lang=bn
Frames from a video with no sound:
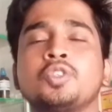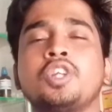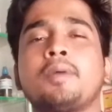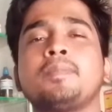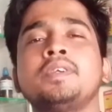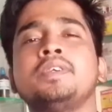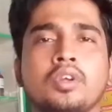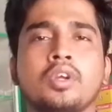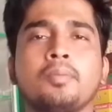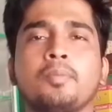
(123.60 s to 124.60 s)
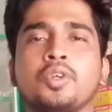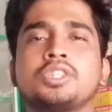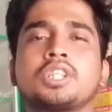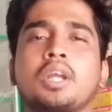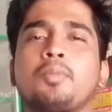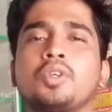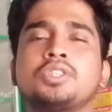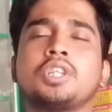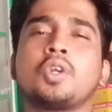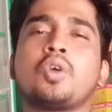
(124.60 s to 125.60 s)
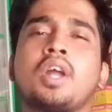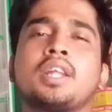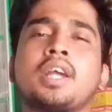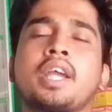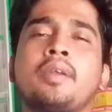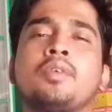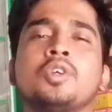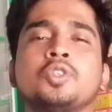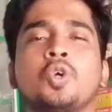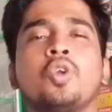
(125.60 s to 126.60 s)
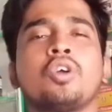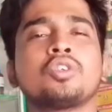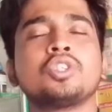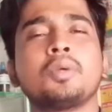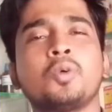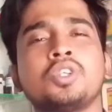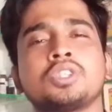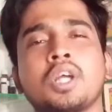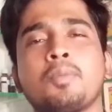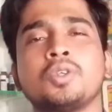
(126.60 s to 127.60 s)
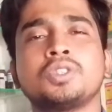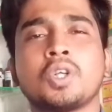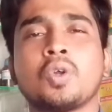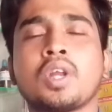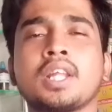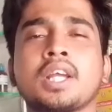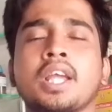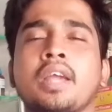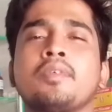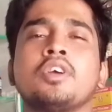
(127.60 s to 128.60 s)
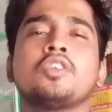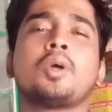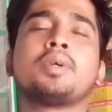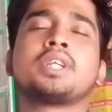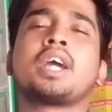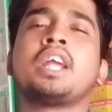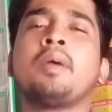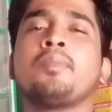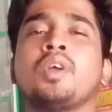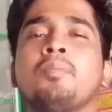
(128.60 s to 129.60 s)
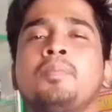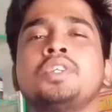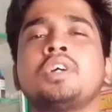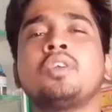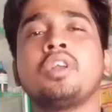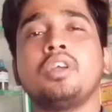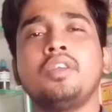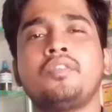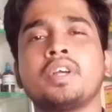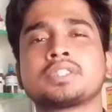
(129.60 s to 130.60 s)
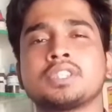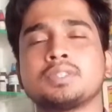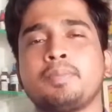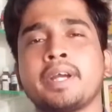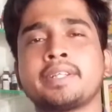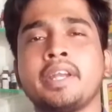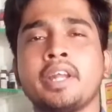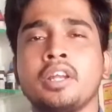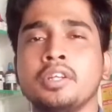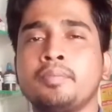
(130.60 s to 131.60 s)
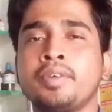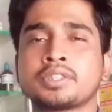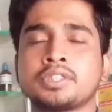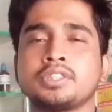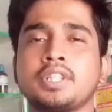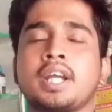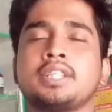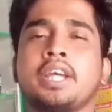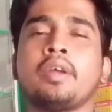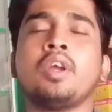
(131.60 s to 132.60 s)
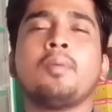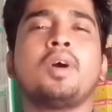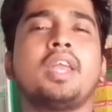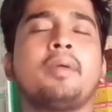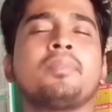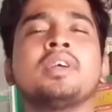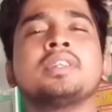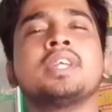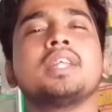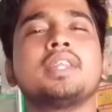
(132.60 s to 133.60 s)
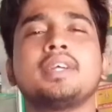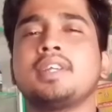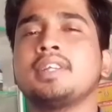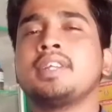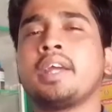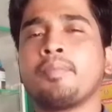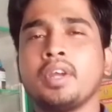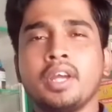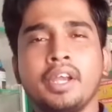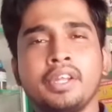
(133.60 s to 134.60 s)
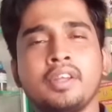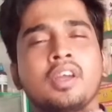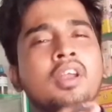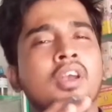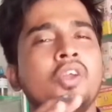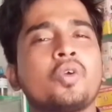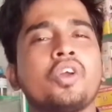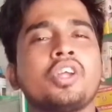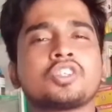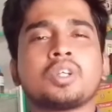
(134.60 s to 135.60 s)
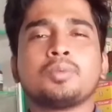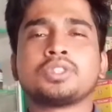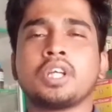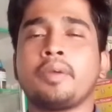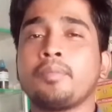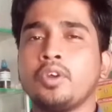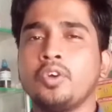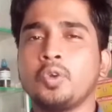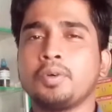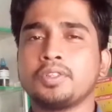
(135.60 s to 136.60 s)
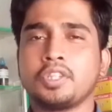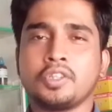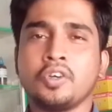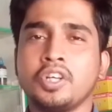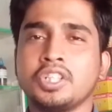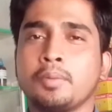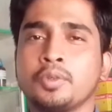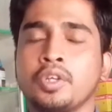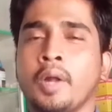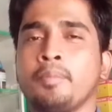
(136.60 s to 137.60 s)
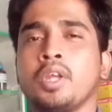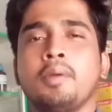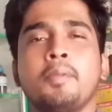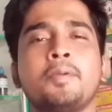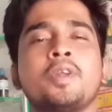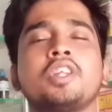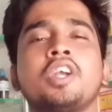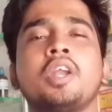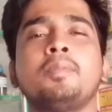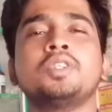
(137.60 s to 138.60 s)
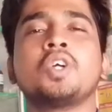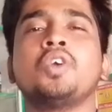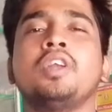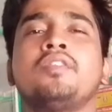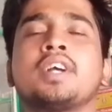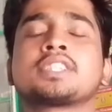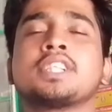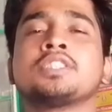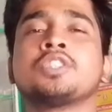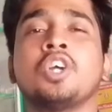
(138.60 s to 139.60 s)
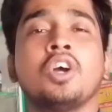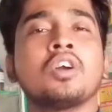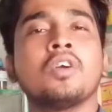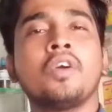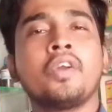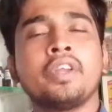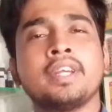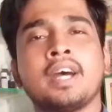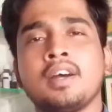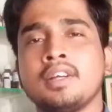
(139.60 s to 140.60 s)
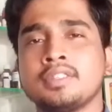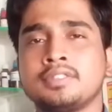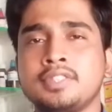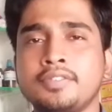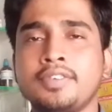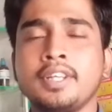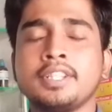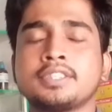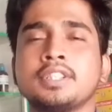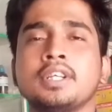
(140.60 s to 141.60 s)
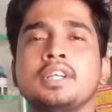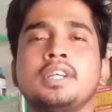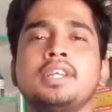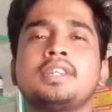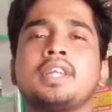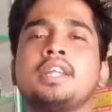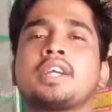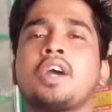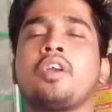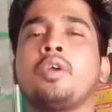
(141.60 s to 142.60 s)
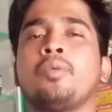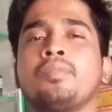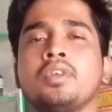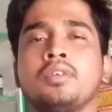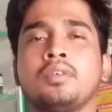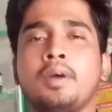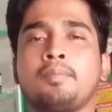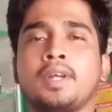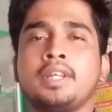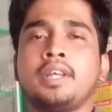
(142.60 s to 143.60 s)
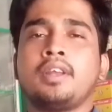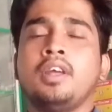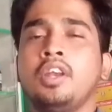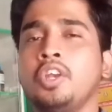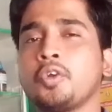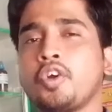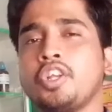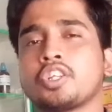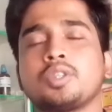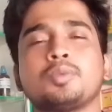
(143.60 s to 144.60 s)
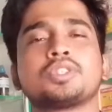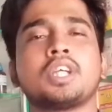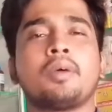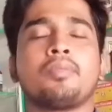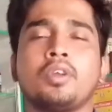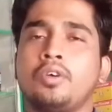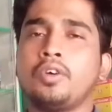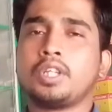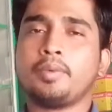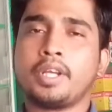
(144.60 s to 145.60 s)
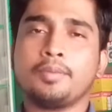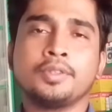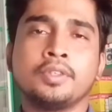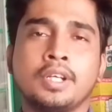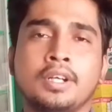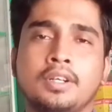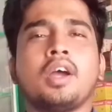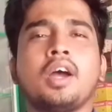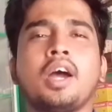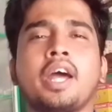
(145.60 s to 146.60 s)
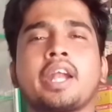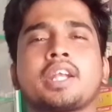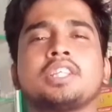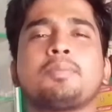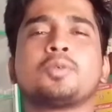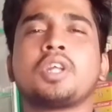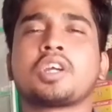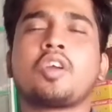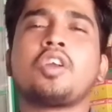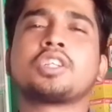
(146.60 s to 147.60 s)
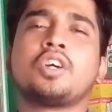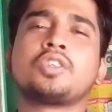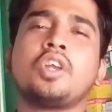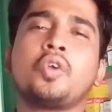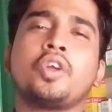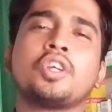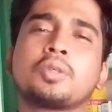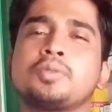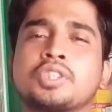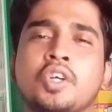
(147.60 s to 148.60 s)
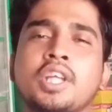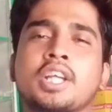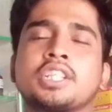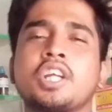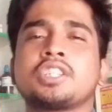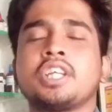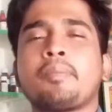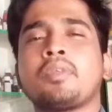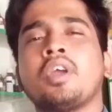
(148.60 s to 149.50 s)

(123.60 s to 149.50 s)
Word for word: যদি আপনি পরিষ্কার পরিচ্ছন্ন না থাকেন যৌনাঙ্গ যদি পরিষ্কার পরিচ্ছন্ন না থাকে তবে সেখানে বীজাণুর ইনফেকশন ব্যাকটেরিয়াল ইনফেকশন দেখা যায় ফলে ধীরে ধীরে ধীরে ধীরে এটি লিউকোরিয়ার সমস্যায় রূপান্তরিত হয়ে যায় বন্ধুরা বিভিন্ন ধরনের বীজাণু ইনফেকশন গনোরিয়া সিফিলিস ইত্যাদি কারণেও আপনাদের লিউকোরিয়ার সমস্যা হতে পারে বন্ধুরা আর একটা যে প্রধান কারণে সাধারণত লিকোরিয়ার সমস্যা হয়ে থাকে সেটা হচ্ছে